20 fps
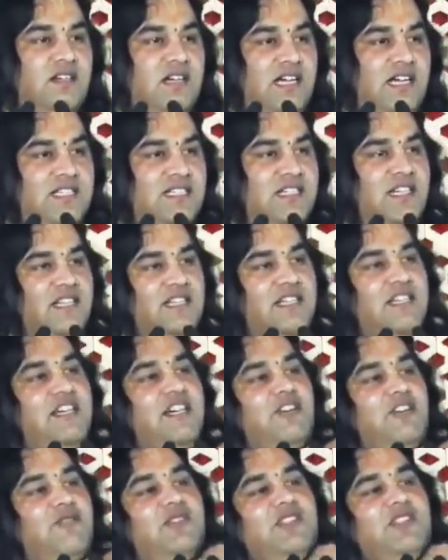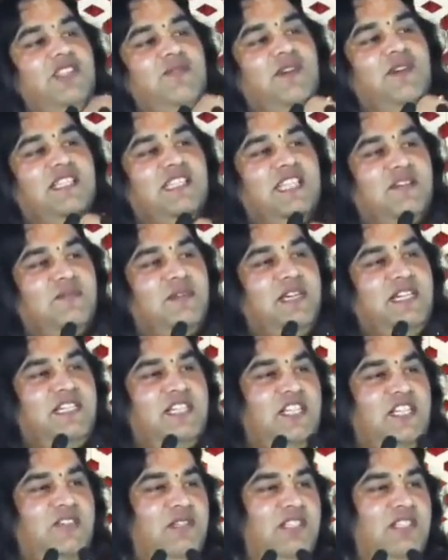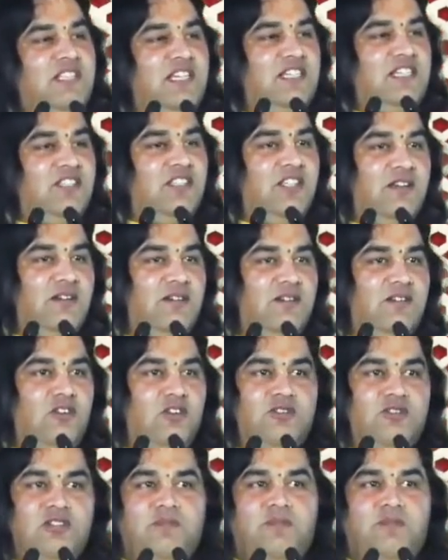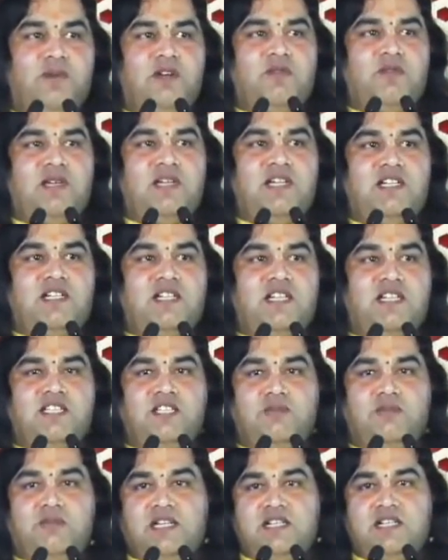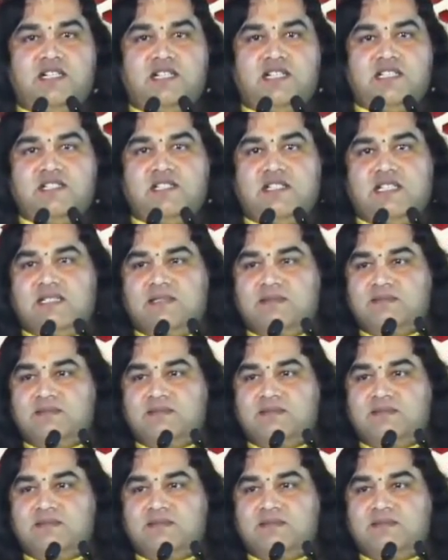आजकल की गर्भवती माताएं बहन टीवी देखती हैं डॉक्टर परमानेंट कहते हैं बेड रेस्ट है